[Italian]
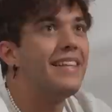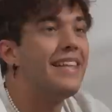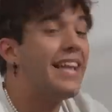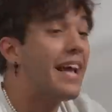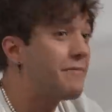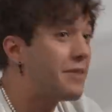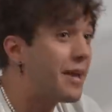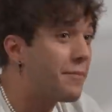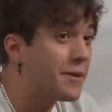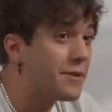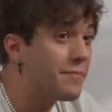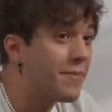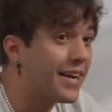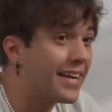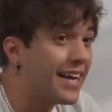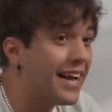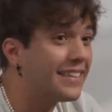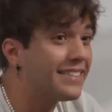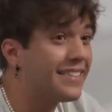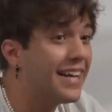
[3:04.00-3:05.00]
La mia prima
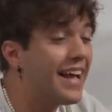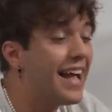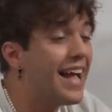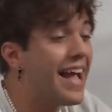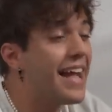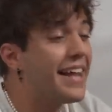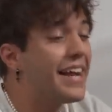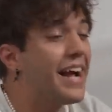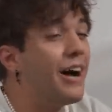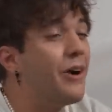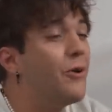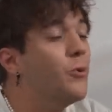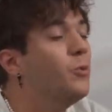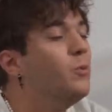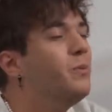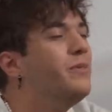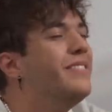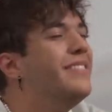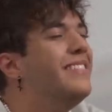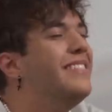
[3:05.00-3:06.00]
casa era
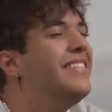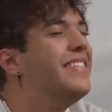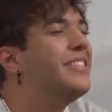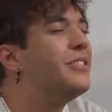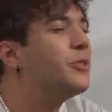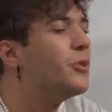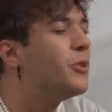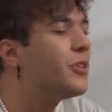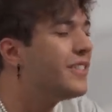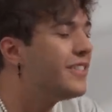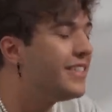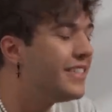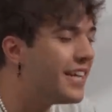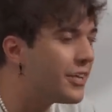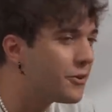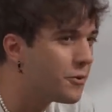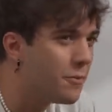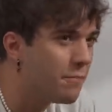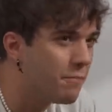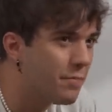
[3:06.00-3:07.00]
un disordine
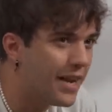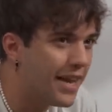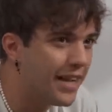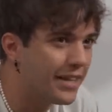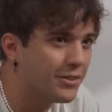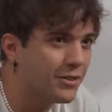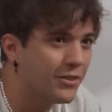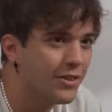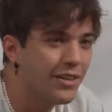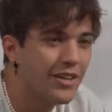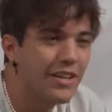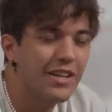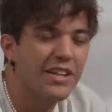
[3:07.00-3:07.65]
completo.